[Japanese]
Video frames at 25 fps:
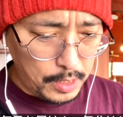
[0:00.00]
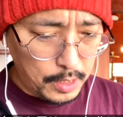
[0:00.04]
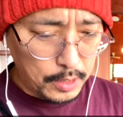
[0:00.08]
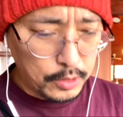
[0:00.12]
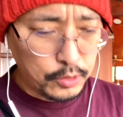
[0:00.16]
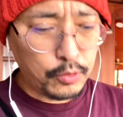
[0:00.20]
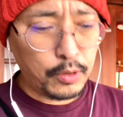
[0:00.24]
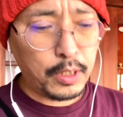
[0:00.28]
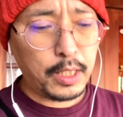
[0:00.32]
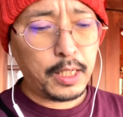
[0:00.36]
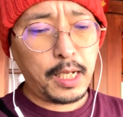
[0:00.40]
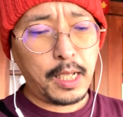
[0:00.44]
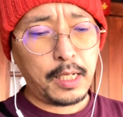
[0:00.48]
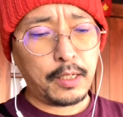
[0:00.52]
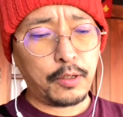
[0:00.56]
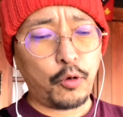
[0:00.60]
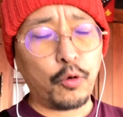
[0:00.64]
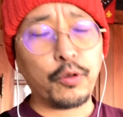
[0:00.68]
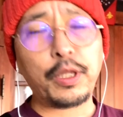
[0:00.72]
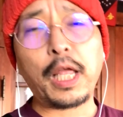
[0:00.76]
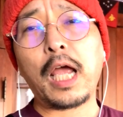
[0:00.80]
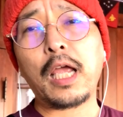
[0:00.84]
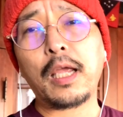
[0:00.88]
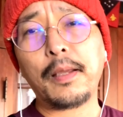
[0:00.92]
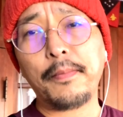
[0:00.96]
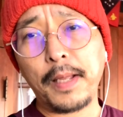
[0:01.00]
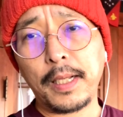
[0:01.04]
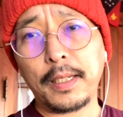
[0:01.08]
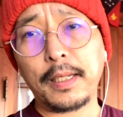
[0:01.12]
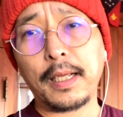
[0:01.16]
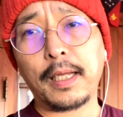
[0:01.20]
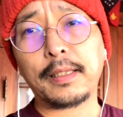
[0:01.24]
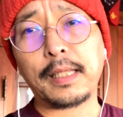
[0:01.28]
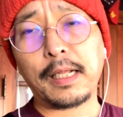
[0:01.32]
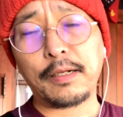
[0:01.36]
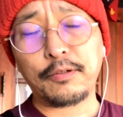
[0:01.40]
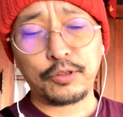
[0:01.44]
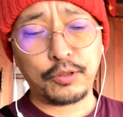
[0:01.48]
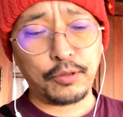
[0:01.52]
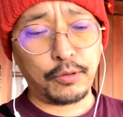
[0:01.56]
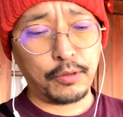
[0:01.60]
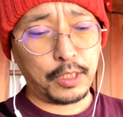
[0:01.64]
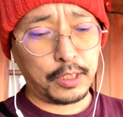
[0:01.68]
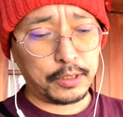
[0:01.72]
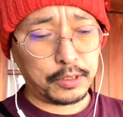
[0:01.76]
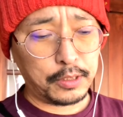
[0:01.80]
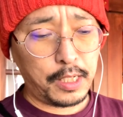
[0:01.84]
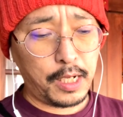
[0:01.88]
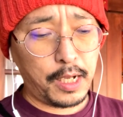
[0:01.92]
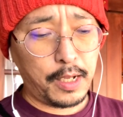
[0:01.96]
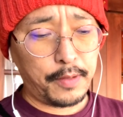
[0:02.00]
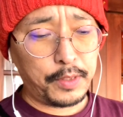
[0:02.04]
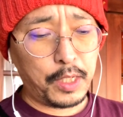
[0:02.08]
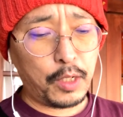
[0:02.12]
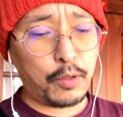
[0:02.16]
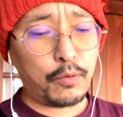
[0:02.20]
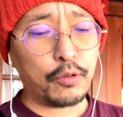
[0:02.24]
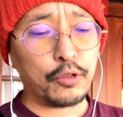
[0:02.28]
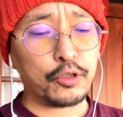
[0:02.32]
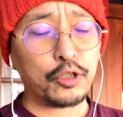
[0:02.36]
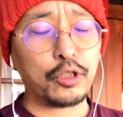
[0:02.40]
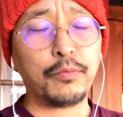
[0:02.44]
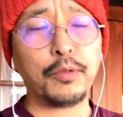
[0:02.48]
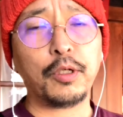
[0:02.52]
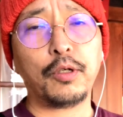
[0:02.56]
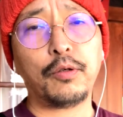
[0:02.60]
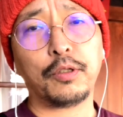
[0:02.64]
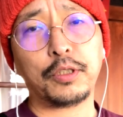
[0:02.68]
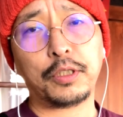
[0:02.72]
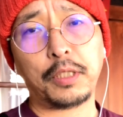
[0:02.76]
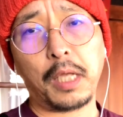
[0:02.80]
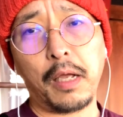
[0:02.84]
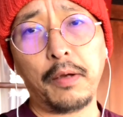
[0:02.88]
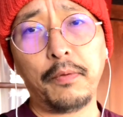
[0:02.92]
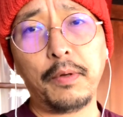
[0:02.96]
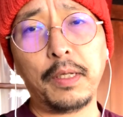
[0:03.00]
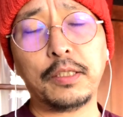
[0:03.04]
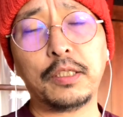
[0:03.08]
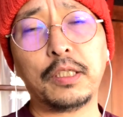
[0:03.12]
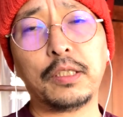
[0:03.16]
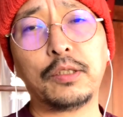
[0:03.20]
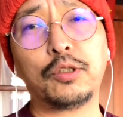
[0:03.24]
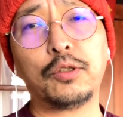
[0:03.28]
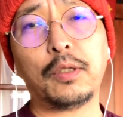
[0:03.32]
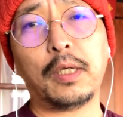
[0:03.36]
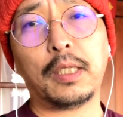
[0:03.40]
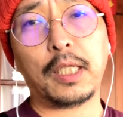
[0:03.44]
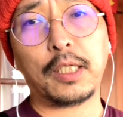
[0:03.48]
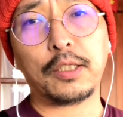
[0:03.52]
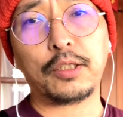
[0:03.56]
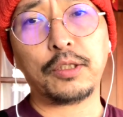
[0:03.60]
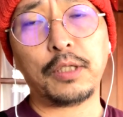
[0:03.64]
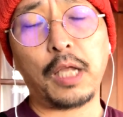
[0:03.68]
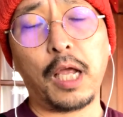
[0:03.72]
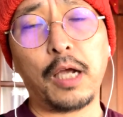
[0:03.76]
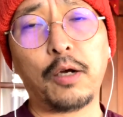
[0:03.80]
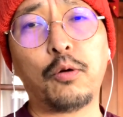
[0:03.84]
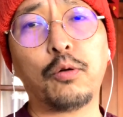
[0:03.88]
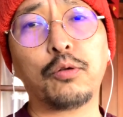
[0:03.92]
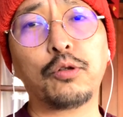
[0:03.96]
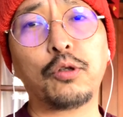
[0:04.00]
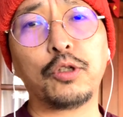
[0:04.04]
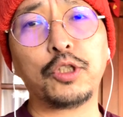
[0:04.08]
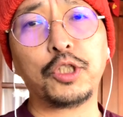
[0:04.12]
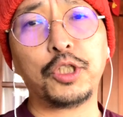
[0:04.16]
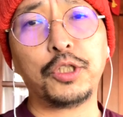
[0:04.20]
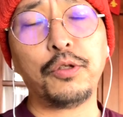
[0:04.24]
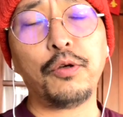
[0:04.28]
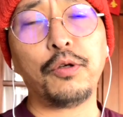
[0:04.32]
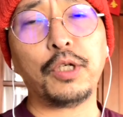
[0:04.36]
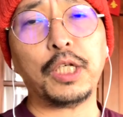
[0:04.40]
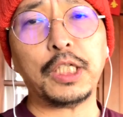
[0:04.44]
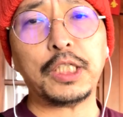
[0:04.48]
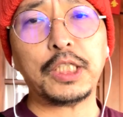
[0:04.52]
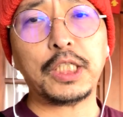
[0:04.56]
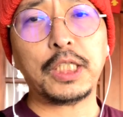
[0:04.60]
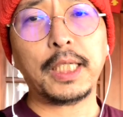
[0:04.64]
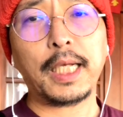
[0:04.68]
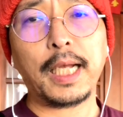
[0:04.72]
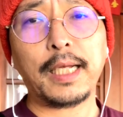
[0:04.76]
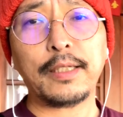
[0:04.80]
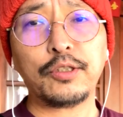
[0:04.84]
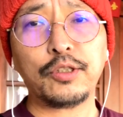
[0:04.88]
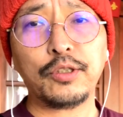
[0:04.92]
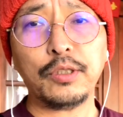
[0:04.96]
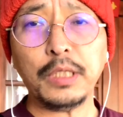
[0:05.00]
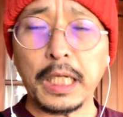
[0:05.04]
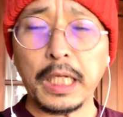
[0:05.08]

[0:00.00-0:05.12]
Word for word: それがご代目にあたるそうですね。で、この澄子さんは実はですね、今年のいちがつ